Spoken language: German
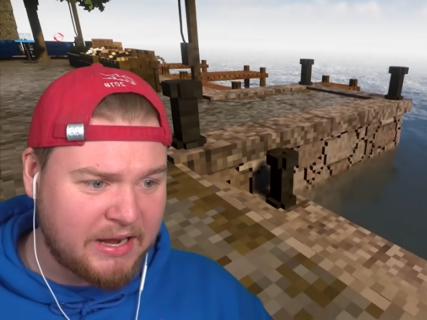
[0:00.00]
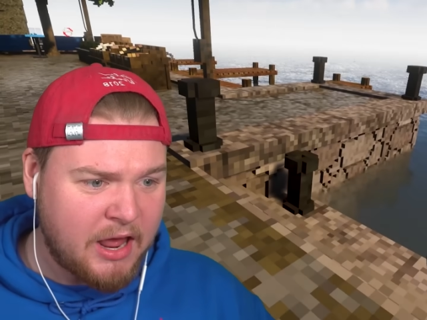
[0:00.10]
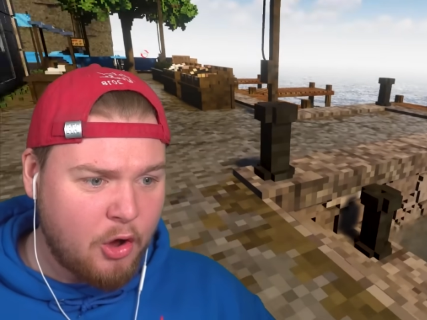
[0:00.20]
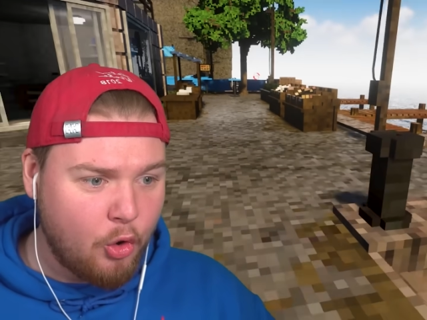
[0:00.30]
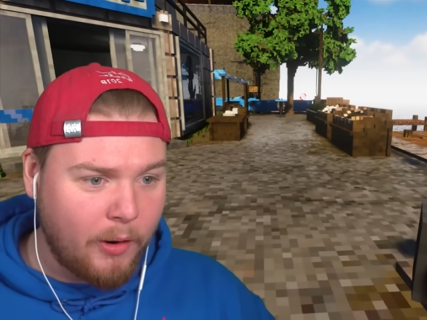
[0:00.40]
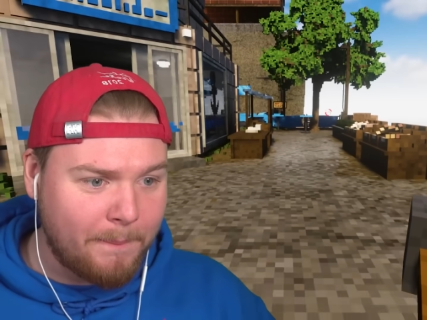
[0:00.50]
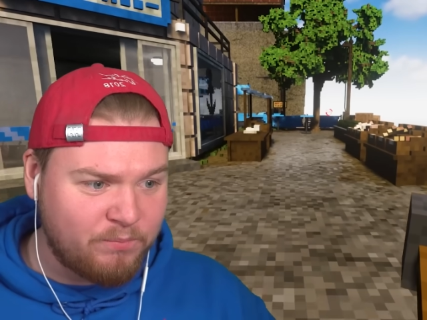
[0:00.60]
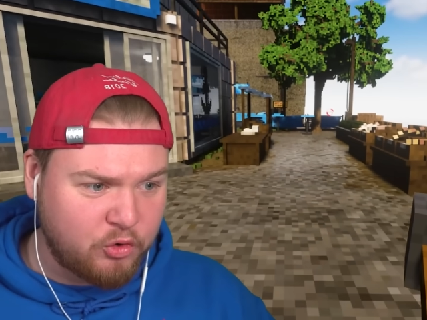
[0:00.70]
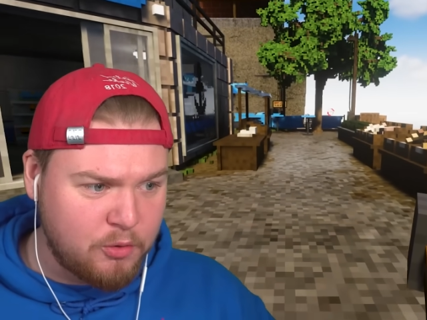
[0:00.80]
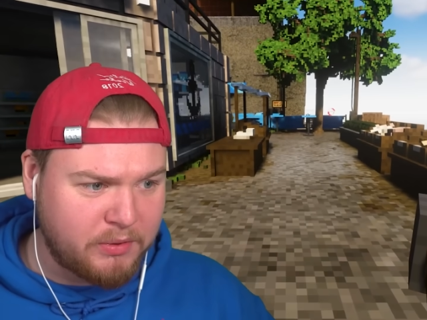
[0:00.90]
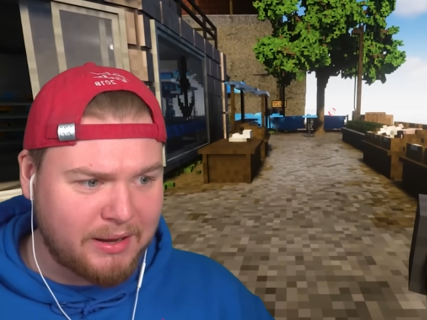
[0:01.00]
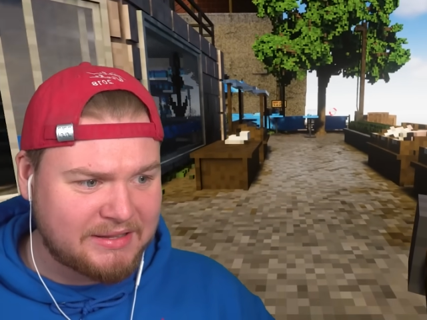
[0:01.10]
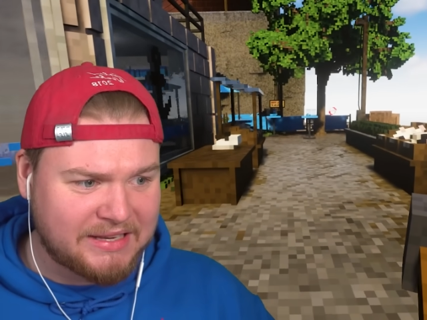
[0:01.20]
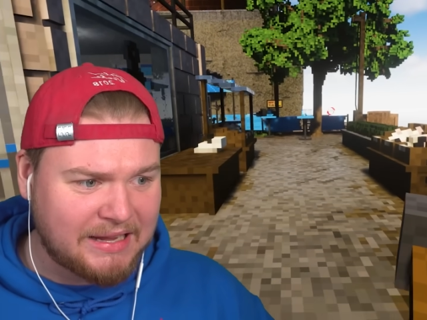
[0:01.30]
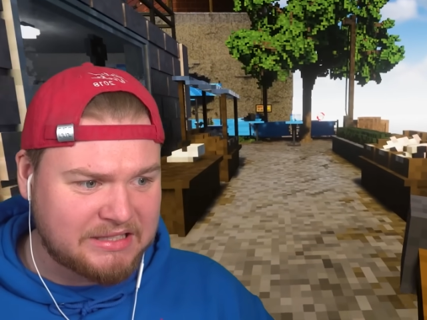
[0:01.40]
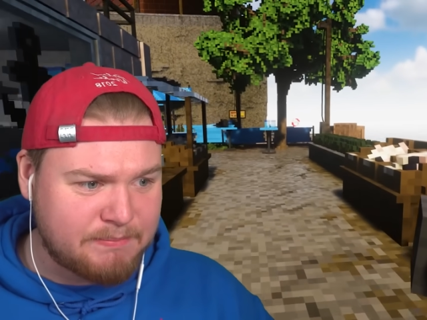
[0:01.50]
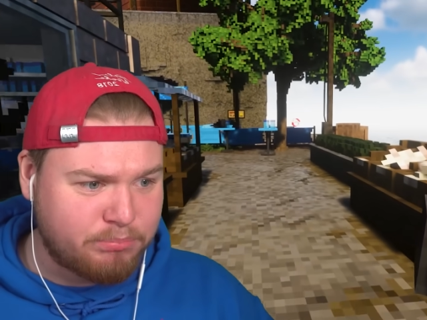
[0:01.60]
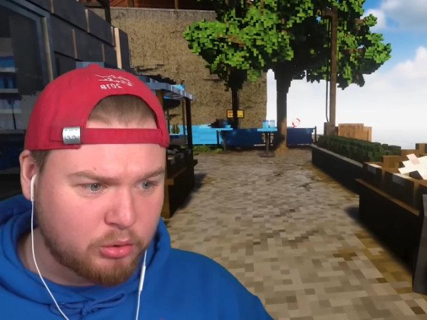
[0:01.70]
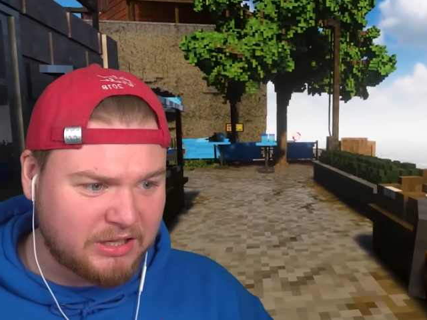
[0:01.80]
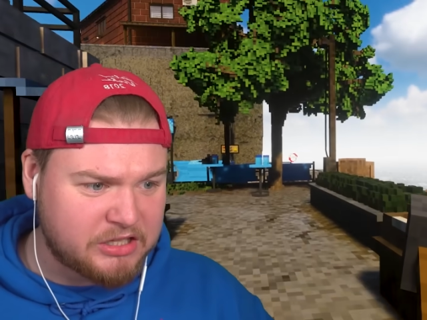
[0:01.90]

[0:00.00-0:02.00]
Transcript: sein. Irgendein Typ, der jetzt gerade sein Boot